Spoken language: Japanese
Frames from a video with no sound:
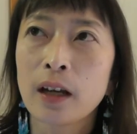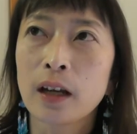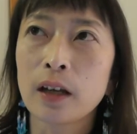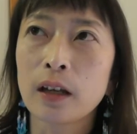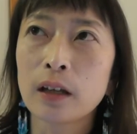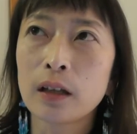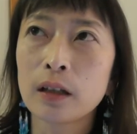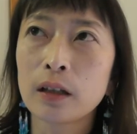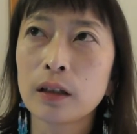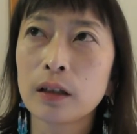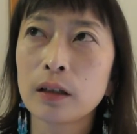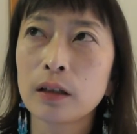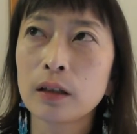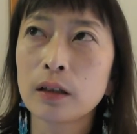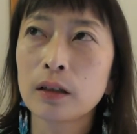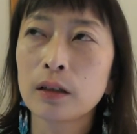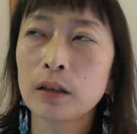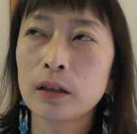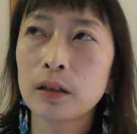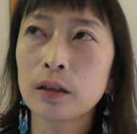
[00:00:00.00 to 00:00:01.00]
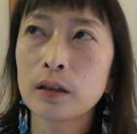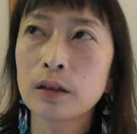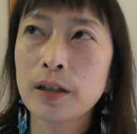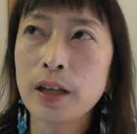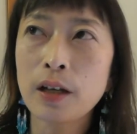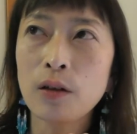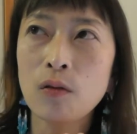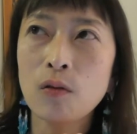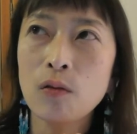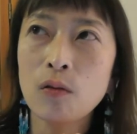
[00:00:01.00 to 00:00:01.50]
えー、
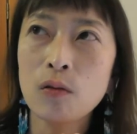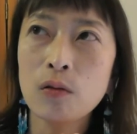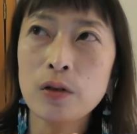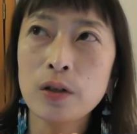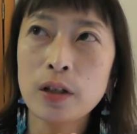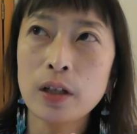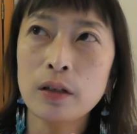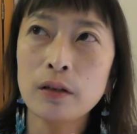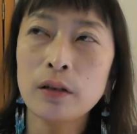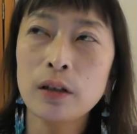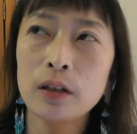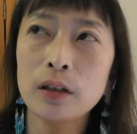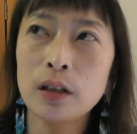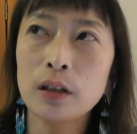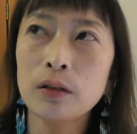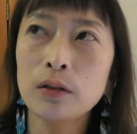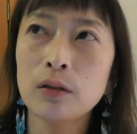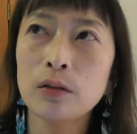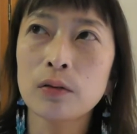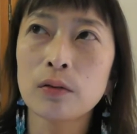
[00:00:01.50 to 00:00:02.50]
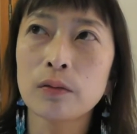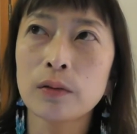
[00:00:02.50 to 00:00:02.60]
成功してる方っていう